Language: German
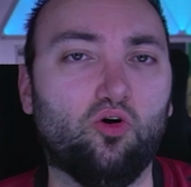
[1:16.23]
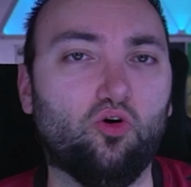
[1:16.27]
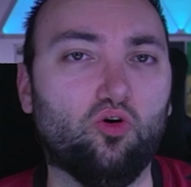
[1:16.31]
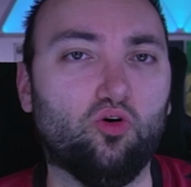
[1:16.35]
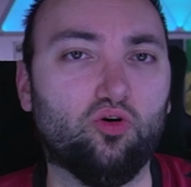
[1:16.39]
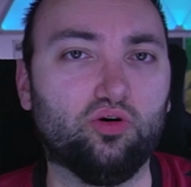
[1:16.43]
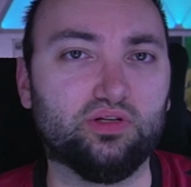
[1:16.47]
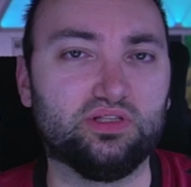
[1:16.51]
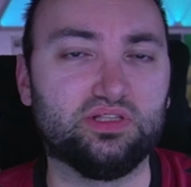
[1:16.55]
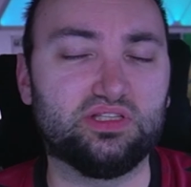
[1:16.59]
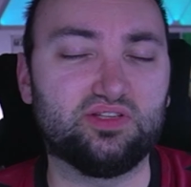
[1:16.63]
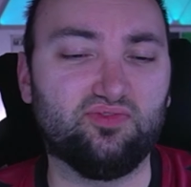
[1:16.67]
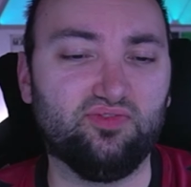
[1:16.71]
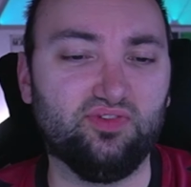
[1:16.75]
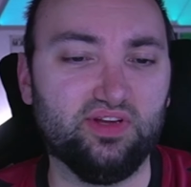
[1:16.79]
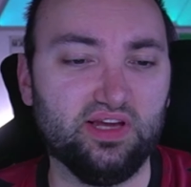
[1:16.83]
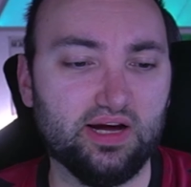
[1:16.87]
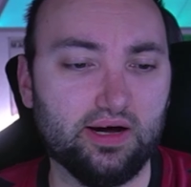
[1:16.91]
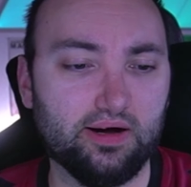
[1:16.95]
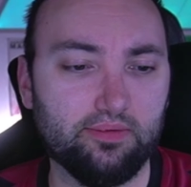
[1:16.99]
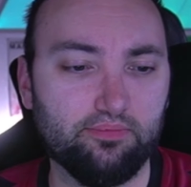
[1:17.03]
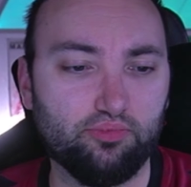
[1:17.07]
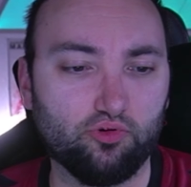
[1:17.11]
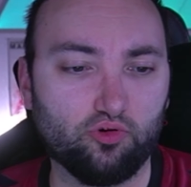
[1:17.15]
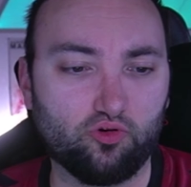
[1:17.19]
Und
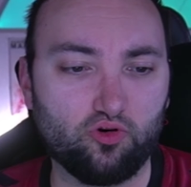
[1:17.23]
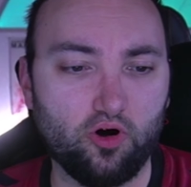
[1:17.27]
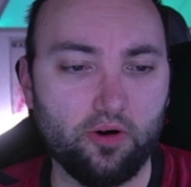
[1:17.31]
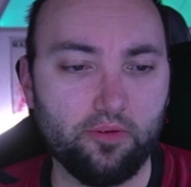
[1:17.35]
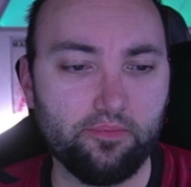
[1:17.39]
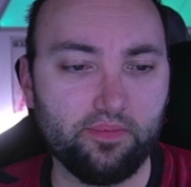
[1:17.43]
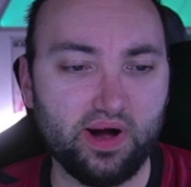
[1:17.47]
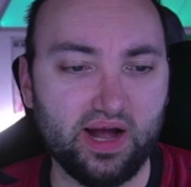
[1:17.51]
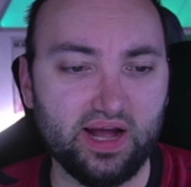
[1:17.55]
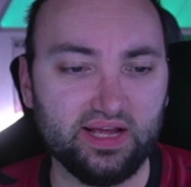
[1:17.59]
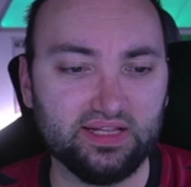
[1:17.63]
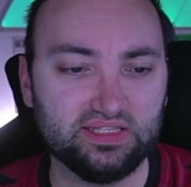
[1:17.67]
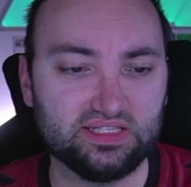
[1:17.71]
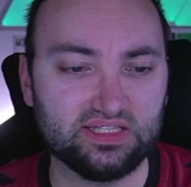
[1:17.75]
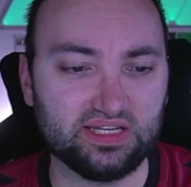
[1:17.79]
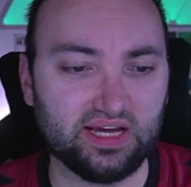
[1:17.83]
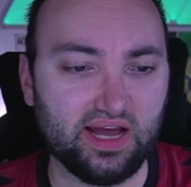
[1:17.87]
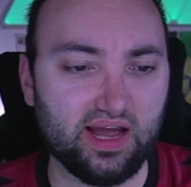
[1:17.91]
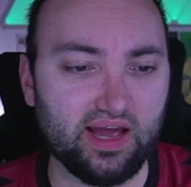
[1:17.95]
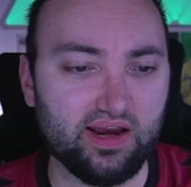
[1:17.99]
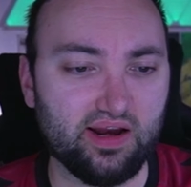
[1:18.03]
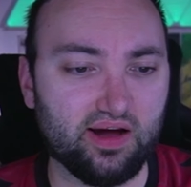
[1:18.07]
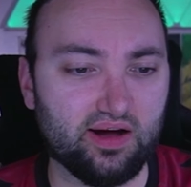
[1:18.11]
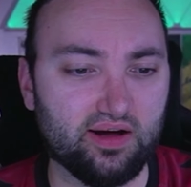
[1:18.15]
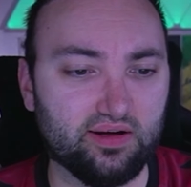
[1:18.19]
wir bekommen einen
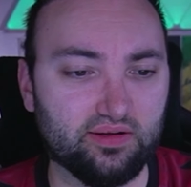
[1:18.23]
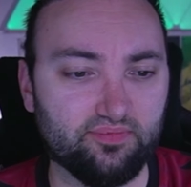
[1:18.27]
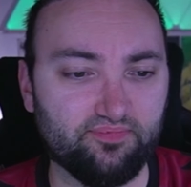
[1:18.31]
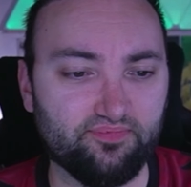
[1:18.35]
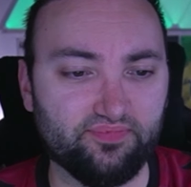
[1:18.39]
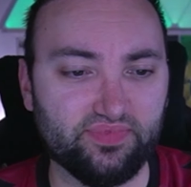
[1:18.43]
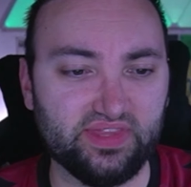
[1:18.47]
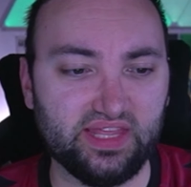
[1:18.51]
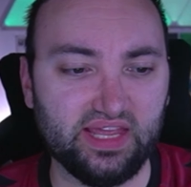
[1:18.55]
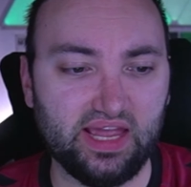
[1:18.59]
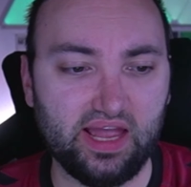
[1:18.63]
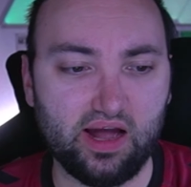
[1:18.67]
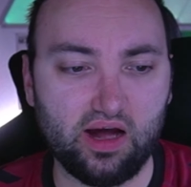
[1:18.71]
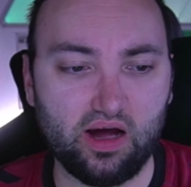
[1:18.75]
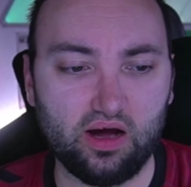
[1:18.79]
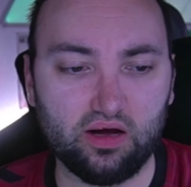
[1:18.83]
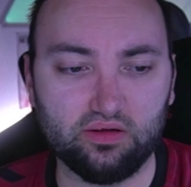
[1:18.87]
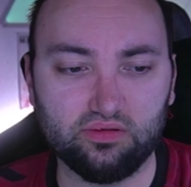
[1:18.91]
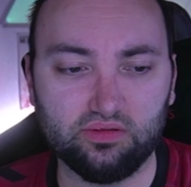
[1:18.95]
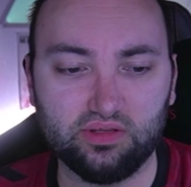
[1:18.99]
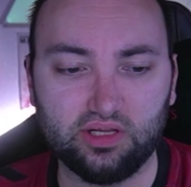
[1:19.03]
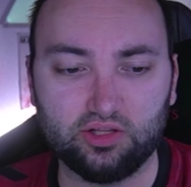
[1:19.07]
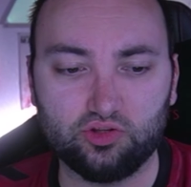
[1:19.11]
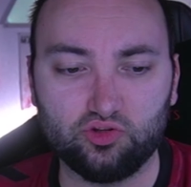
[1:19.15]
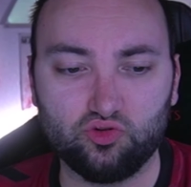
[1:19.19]
Trainer,
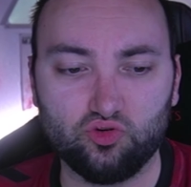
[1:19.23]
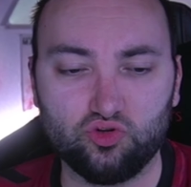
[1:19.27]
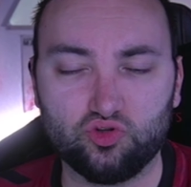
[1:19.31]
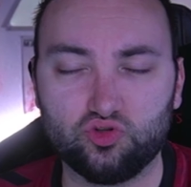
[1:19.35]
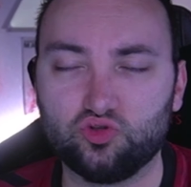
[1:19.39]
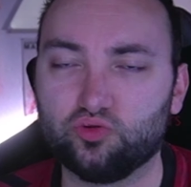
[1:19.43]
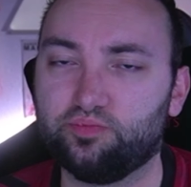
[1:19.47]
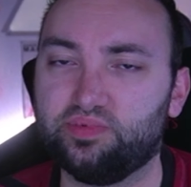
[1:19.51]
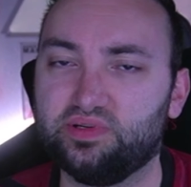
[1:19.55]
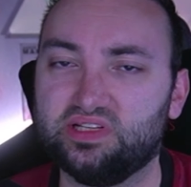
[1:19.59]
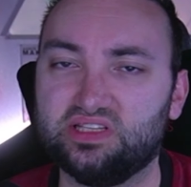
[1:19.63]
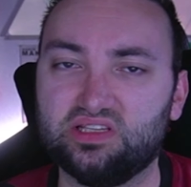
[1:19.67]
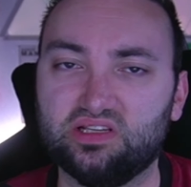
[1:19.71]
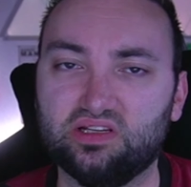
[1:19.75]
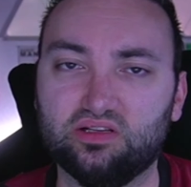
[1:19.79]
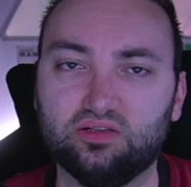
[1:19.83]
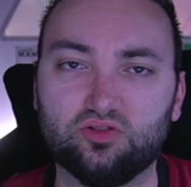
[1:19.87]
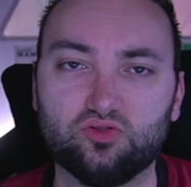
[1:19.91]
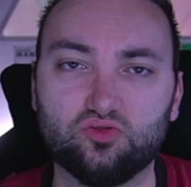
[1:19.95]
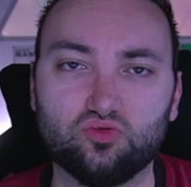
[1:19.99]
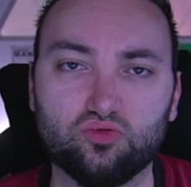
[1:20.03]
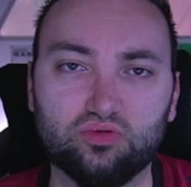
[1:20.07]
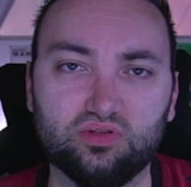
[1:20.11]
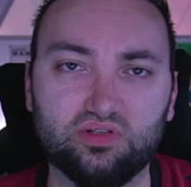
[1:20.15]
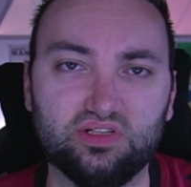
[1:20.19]
der natürlich so ein
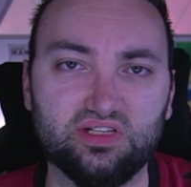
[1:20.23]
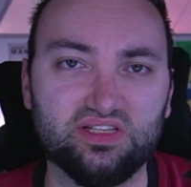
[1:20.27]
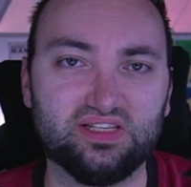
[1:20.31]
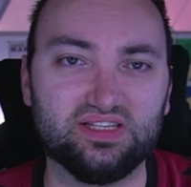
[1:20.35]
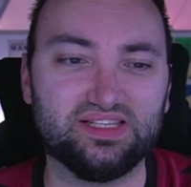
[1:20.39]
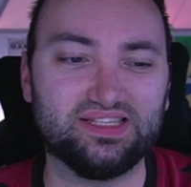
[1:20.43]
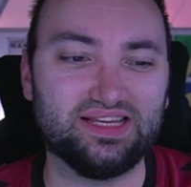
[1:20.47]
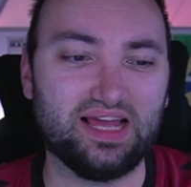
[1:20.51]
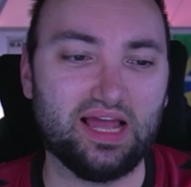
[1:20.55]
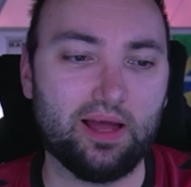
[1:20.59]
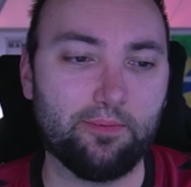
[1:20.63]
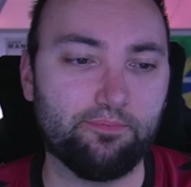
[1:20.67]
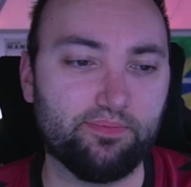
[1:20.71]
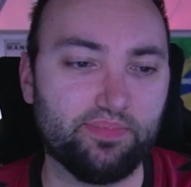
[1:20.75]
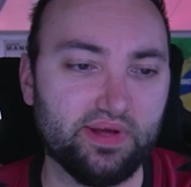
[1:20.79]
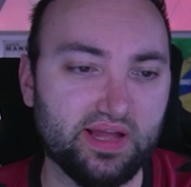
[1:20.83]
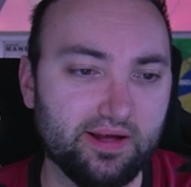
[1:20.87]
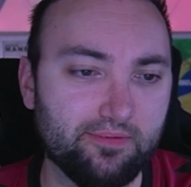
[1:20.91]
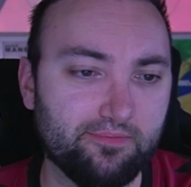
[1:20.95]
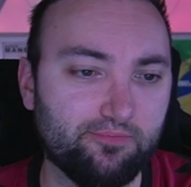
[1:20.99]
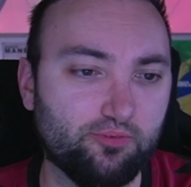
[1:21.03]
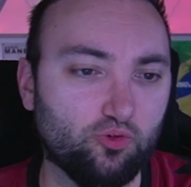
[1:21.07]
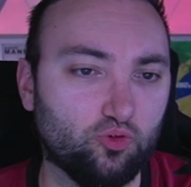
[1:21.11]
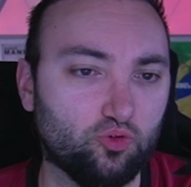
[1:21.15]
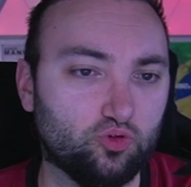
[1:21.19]
bisschen so dieses
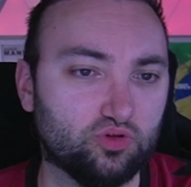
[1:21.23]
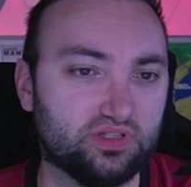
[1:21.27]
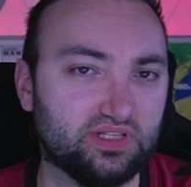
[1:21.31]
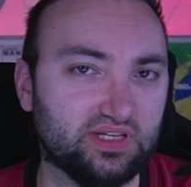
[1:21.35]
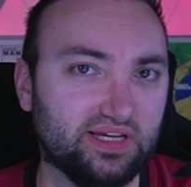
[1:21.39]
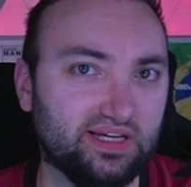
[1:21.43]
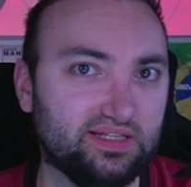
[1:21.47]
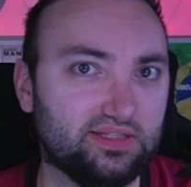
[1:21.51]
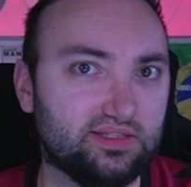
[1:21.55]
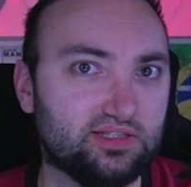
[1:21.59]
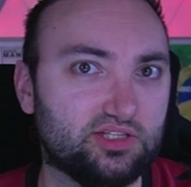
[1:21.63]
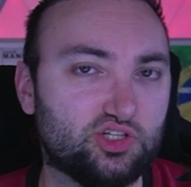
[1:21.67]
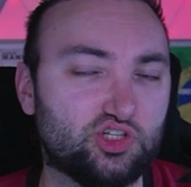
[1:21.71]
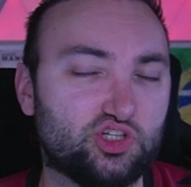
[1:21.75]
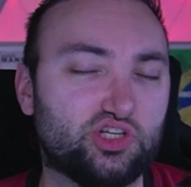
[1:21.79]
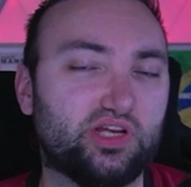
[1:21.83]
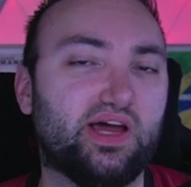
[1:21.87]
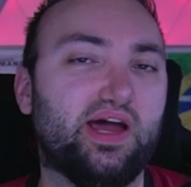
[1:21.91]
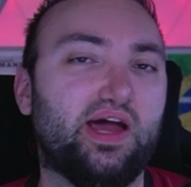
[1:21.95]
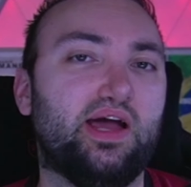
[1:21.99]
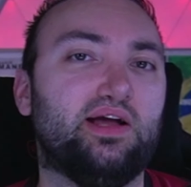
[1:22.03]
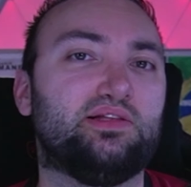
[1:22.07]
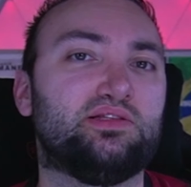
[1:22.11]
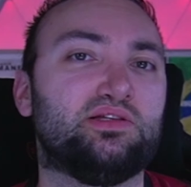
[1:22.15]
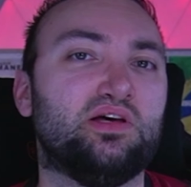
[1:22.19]
RB-Blut in sich
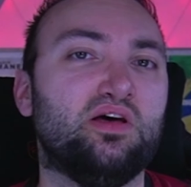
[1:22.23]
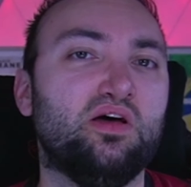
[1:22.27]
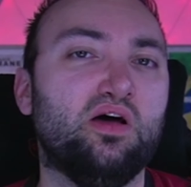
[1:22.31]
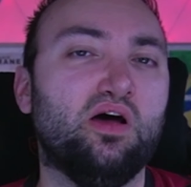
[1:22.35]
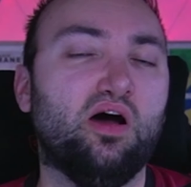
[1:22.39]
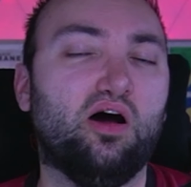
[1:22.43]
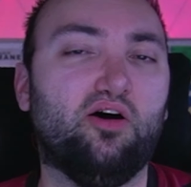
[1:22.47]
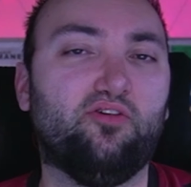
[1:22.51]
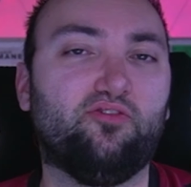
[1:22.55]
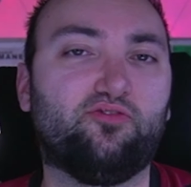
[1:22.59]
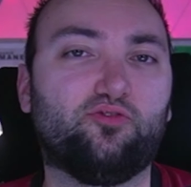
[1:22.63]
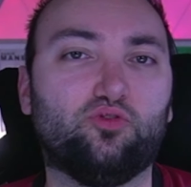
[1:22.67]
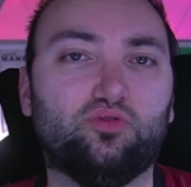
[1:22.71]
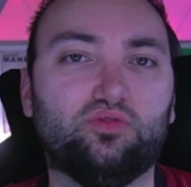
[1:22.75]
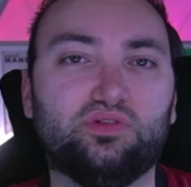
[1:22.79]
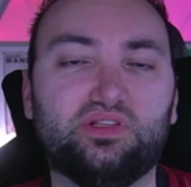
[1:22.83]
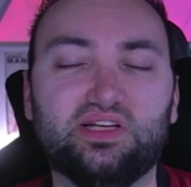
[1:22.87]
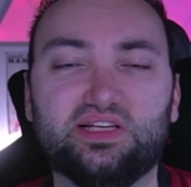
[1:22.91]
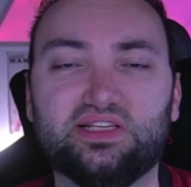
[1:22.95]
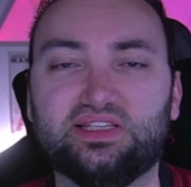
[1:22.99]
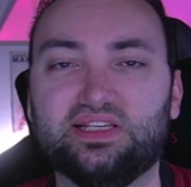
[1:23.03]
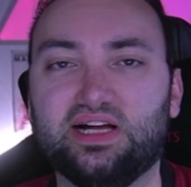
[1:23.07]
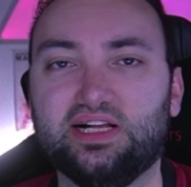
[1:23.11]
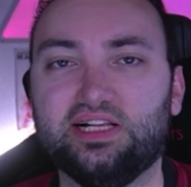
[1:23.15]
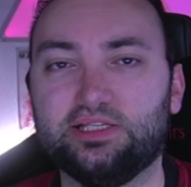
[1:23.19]
trägt, aufgrund
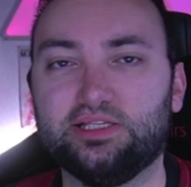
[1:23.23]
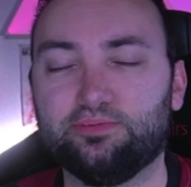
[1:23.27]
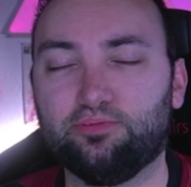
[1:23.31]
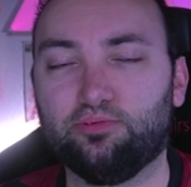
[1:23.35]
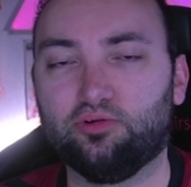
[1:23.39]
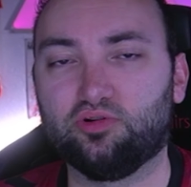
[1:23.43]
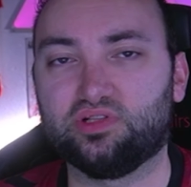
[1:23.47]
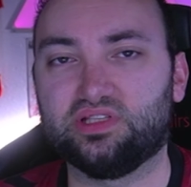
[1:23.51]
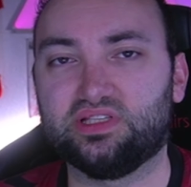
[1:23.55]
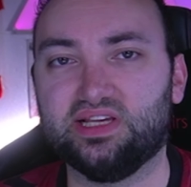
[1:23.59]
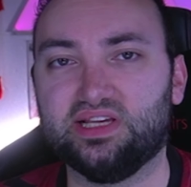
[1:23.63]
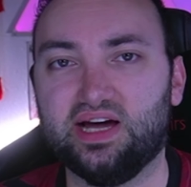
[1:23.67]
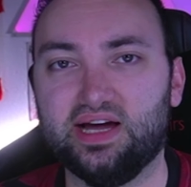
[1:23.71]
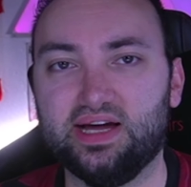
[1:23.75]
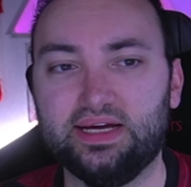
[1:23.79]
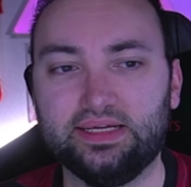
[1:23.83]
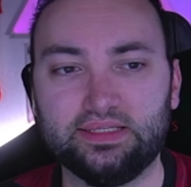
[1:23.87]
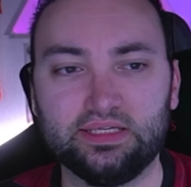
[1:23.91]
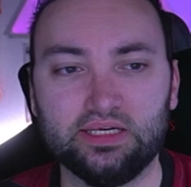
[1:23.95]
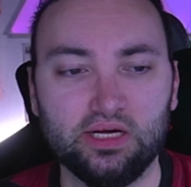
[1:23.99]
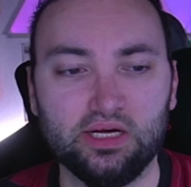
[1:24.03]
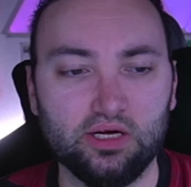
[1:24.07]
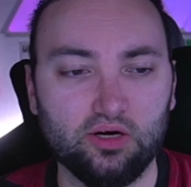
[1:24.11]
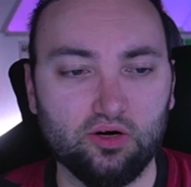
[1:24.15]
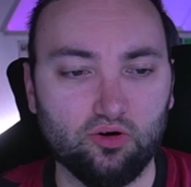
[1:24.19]
der
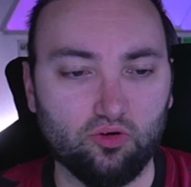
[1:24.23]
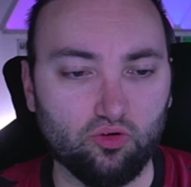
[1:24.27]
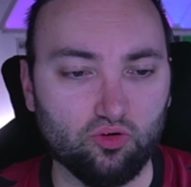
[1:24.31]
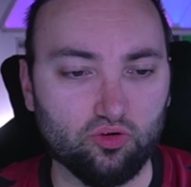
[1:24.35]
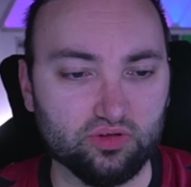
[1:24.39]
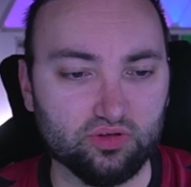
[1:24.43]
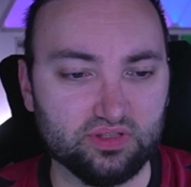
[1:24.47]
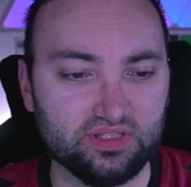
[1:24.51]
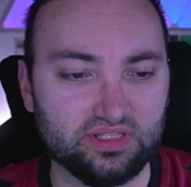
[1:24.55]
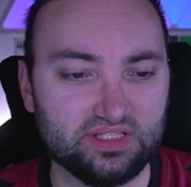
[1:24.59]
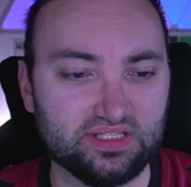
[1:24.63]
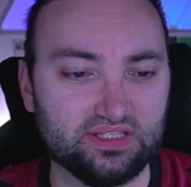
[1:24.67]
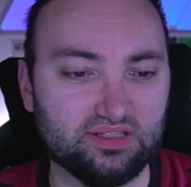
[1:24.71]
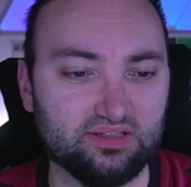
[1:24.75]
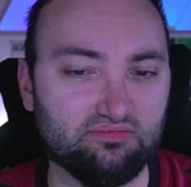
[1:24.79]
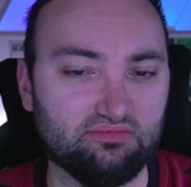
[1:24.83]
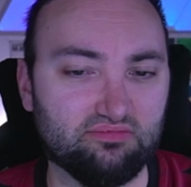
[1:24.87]
Salzburg-Zeit. Und